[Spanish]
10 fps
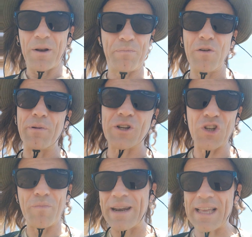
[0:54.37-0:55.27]
el pulpo
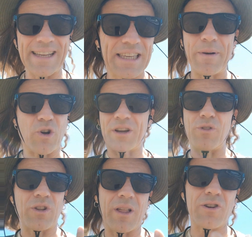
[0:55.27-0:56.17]
sombra iba corriendo
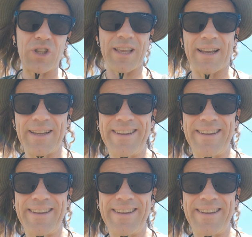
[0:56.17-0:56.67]
a toda hostia